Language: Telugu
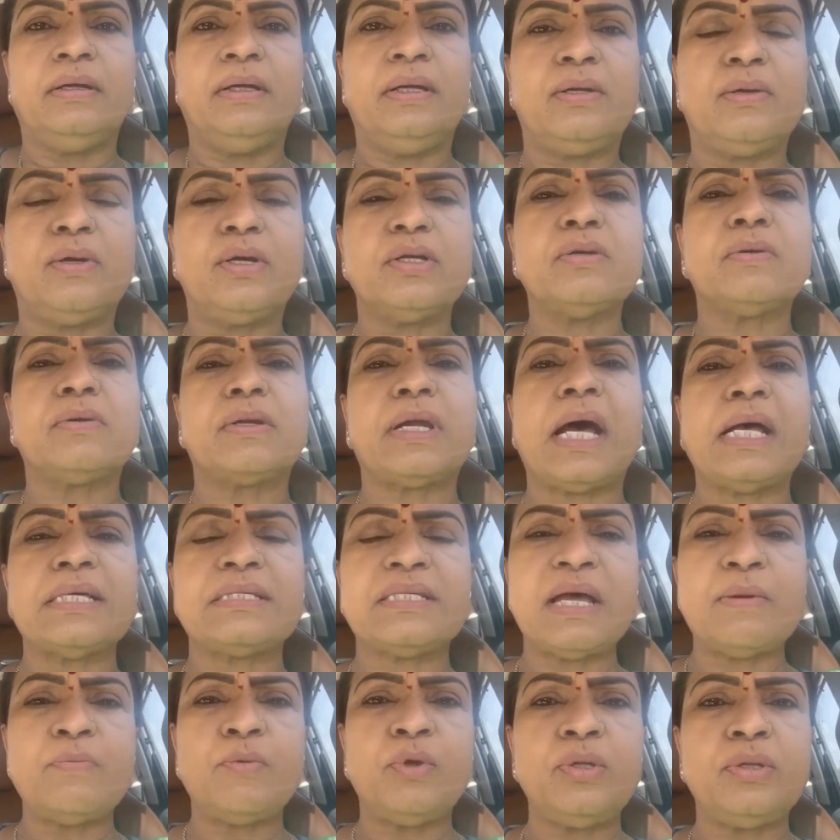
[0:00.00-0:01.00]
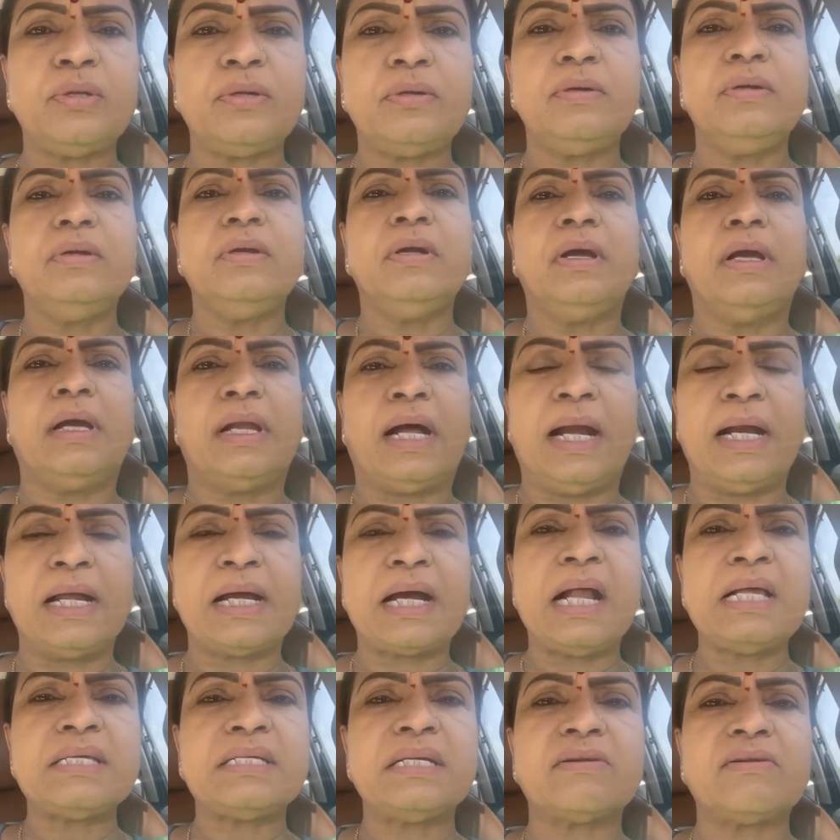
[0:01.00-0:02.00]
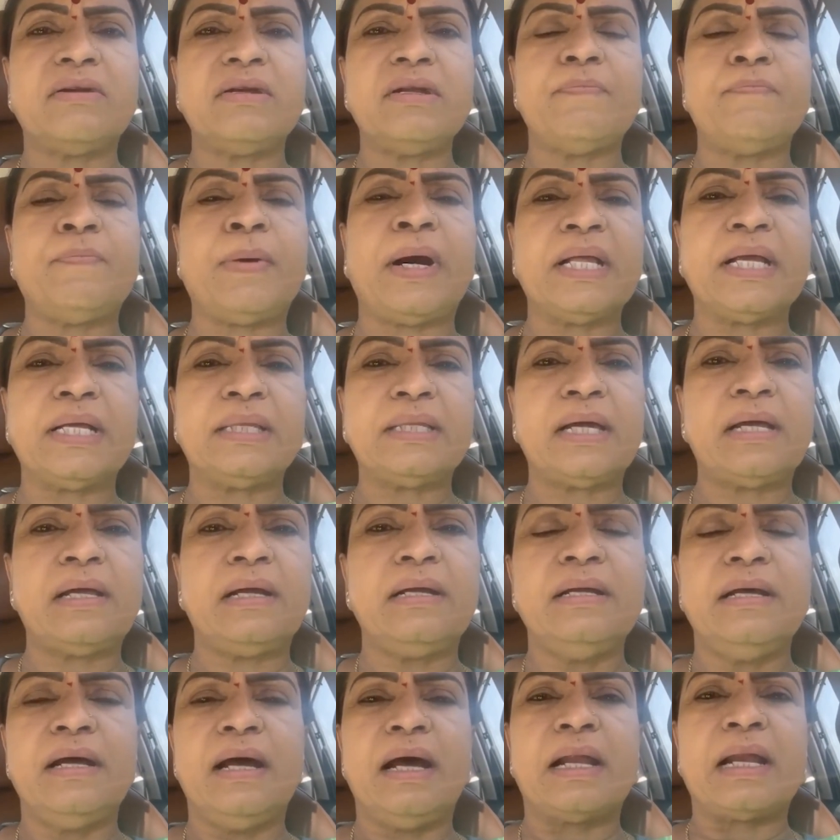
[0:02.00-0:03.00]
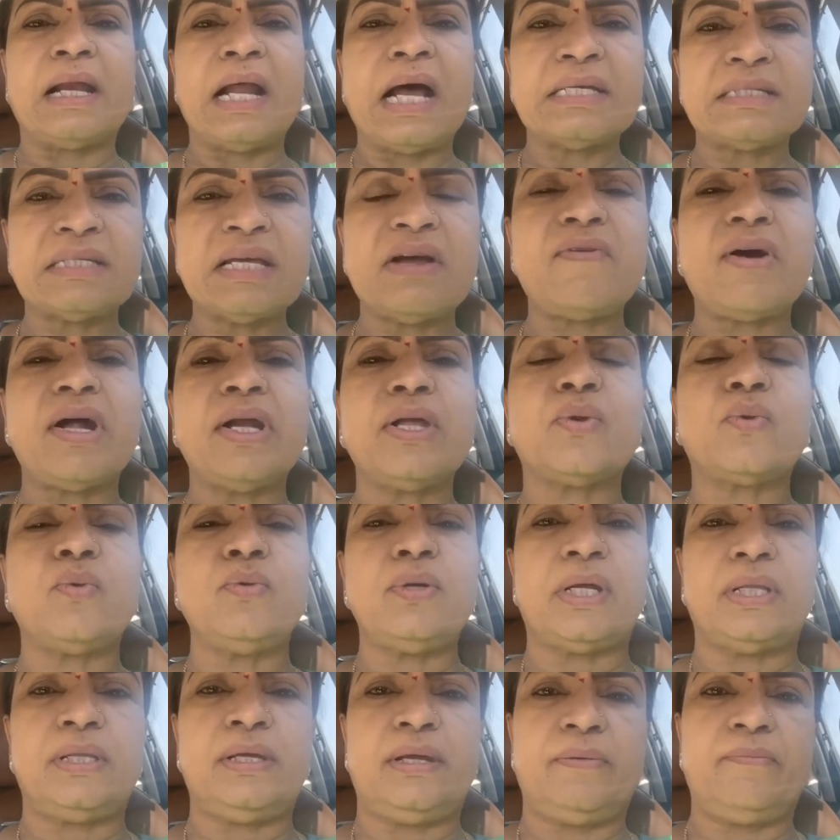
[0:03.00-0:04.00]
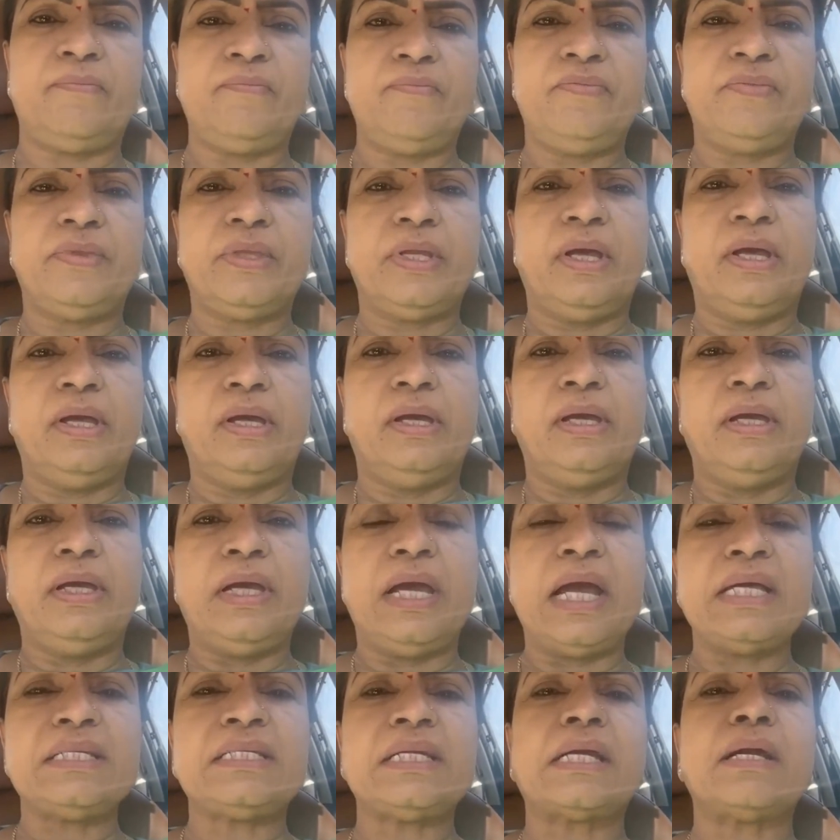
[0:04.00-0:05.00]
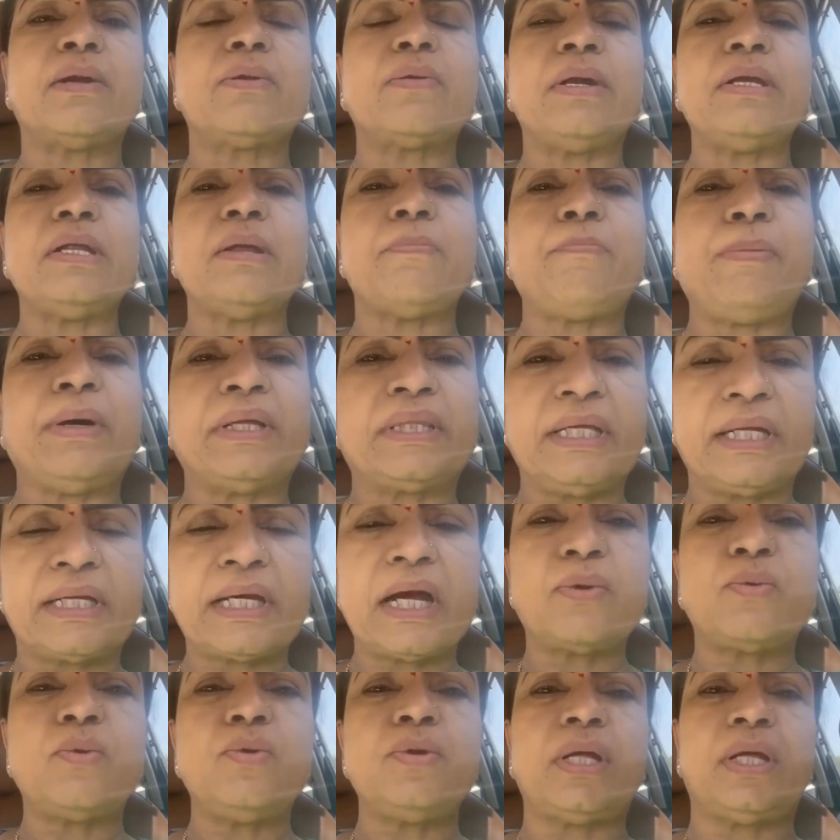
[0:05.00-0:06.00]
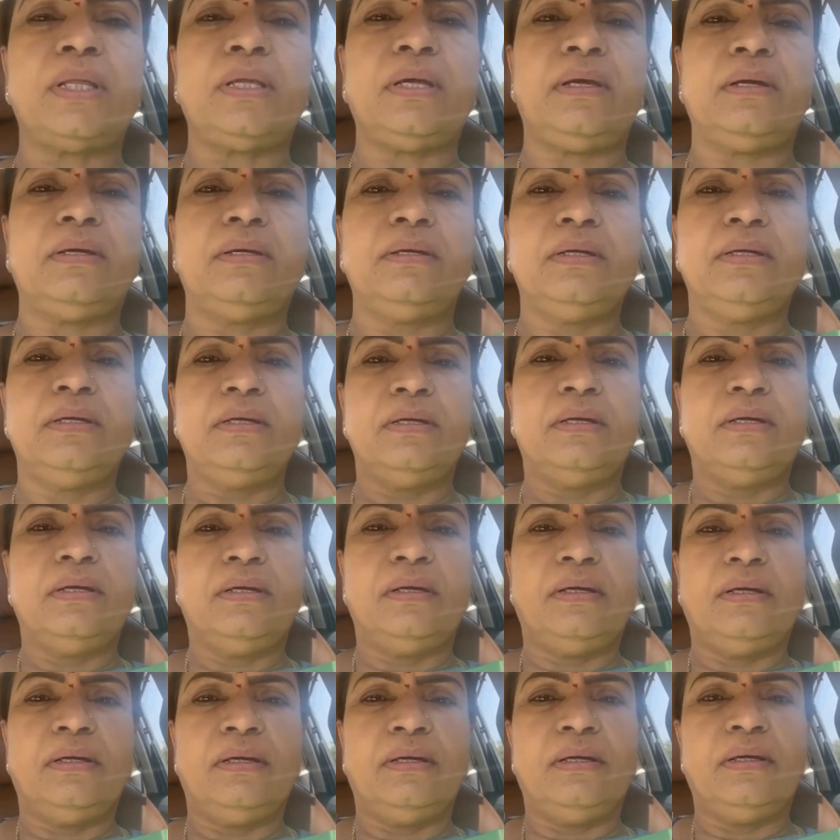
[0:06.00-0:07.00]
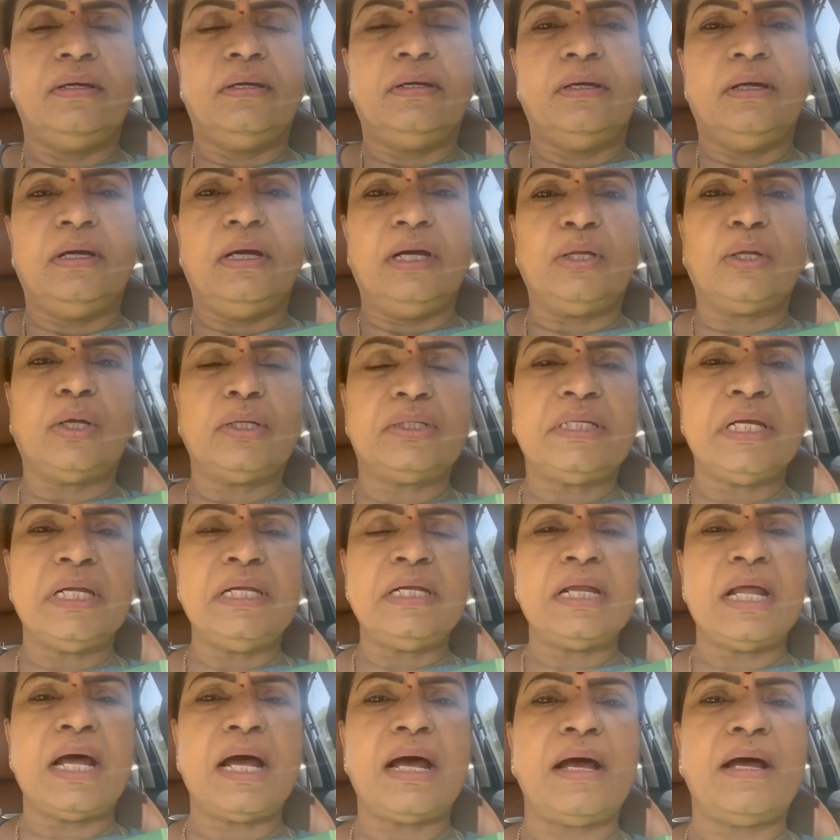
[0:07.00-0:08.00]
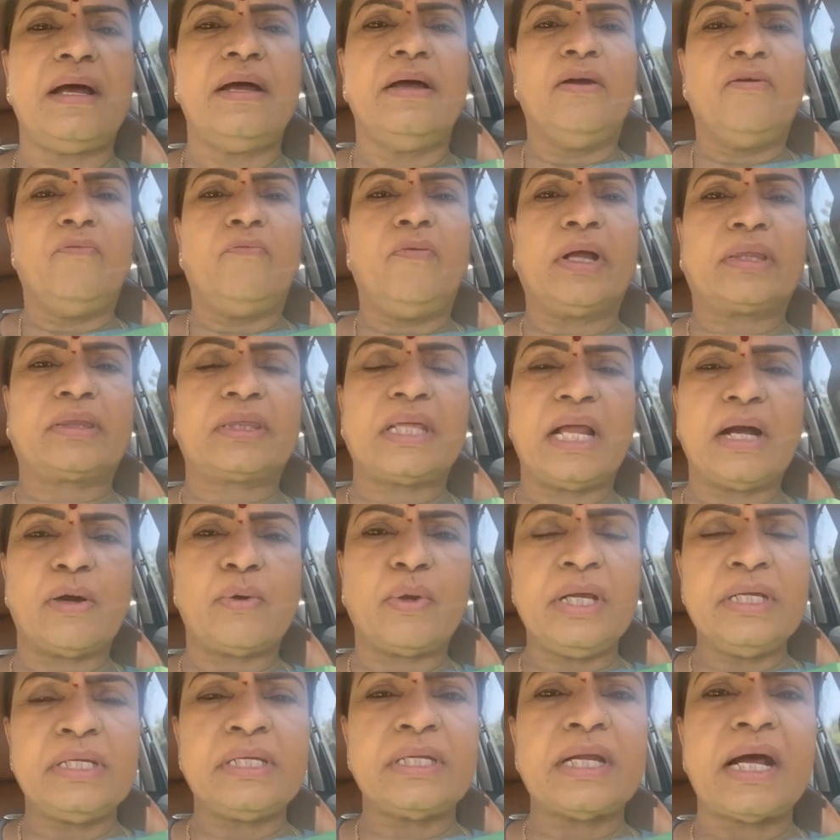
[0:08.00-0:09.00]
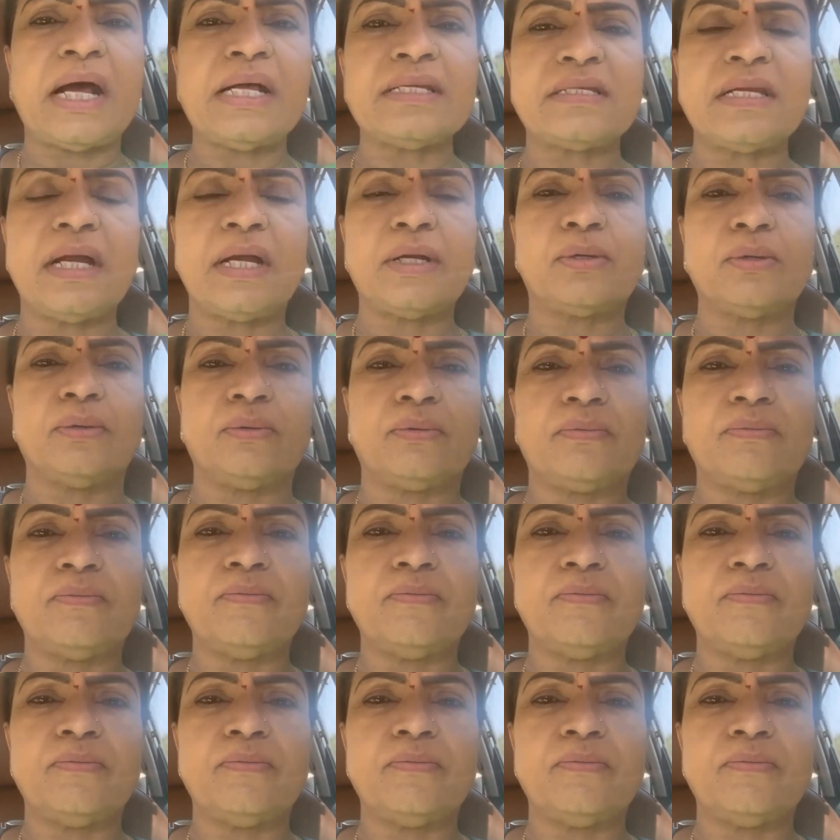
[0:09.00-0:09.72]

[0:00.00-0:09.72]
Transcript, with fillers: ఈరోజు రాసే ముందు అడగాల్సినటువంటి బాధ్యత రాసేవాడికి ఉంటుంది వేసేటటువంటి పత్రికకు ఉంటుంది ఏదో చిన్న వ్యక్తుల గురించి రాసినట్టు